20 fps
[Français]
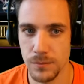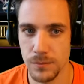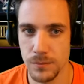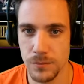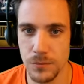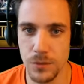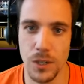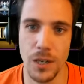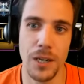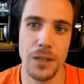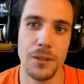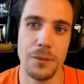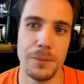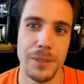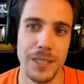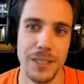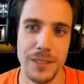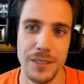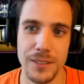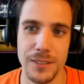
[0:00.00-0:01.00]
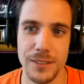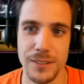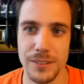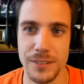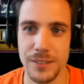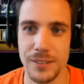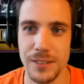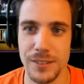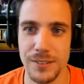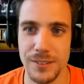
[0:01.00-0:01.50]
Ouais, mais
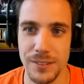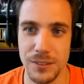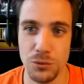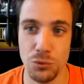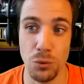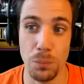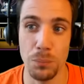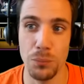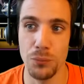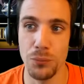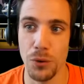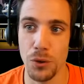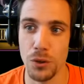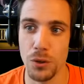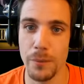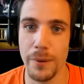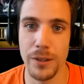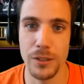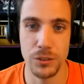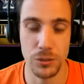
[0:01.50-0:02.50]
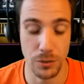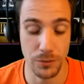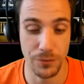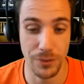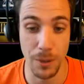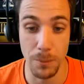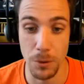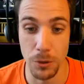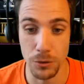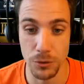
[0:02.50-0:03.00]
ça, c'est toujours plus fort que moi, genre
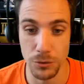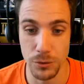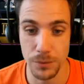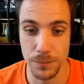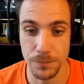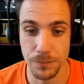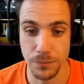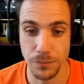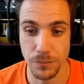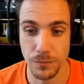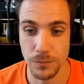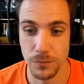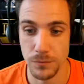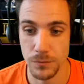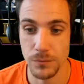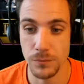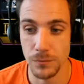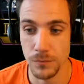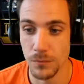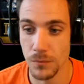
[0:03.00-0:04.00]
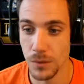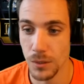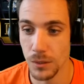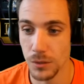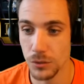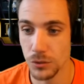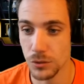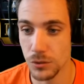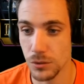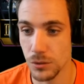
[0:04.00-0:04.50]
vraiment, tu vois. Ah oui
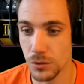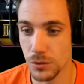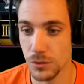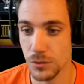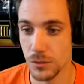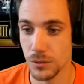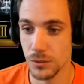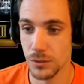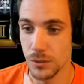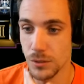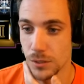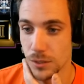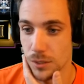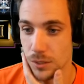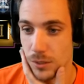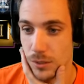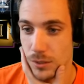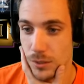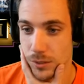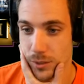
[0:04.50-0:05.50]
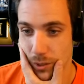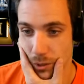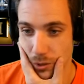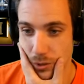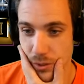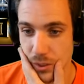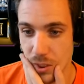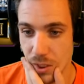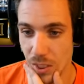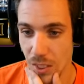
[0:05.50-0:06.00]
Je.
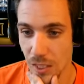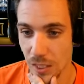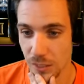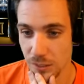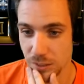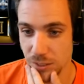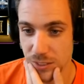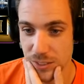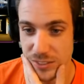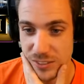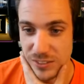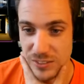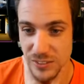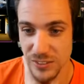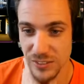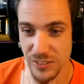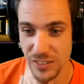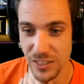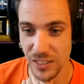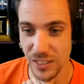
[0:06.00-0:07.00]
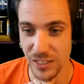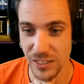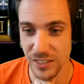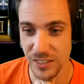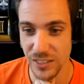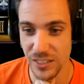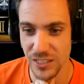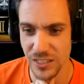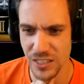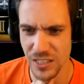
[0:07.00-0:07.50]
Andy Axe,
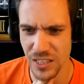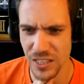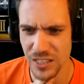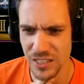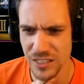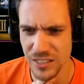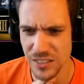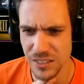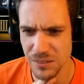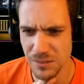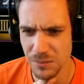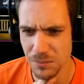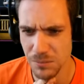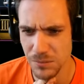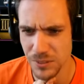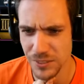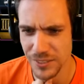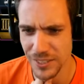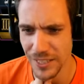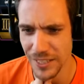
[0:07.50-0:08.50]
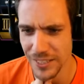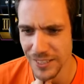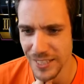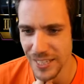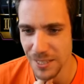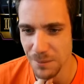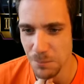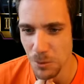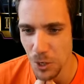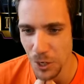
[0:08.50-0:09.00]
Sergei... Sergamer.